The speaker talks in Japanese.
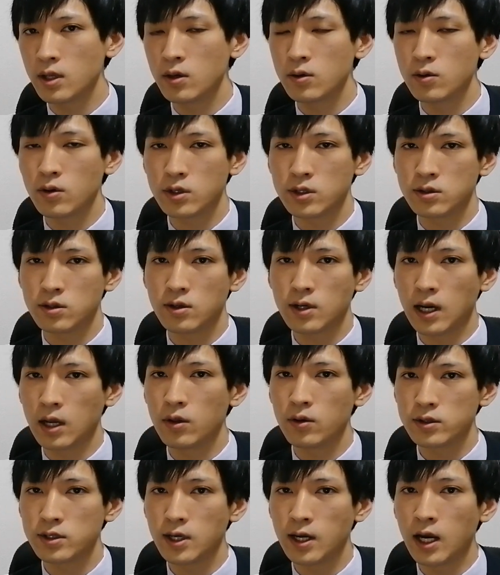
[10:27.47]
値動きする
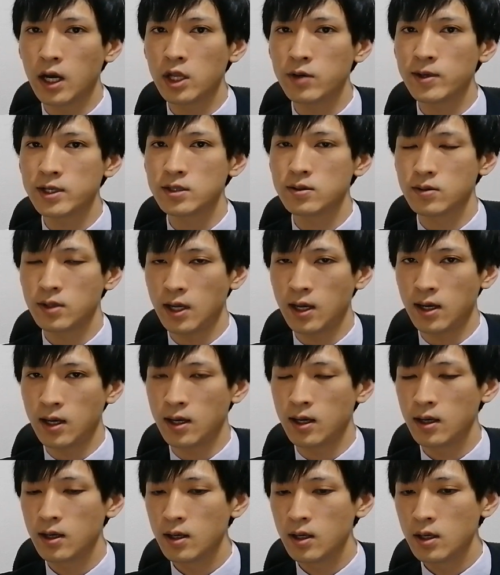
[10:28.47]
可能性がありますの
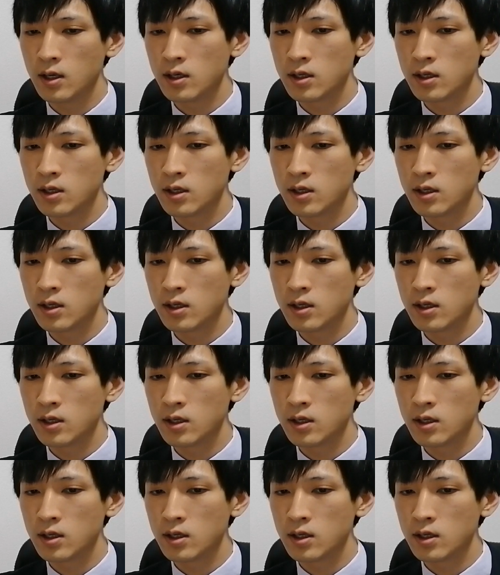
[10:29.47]
で、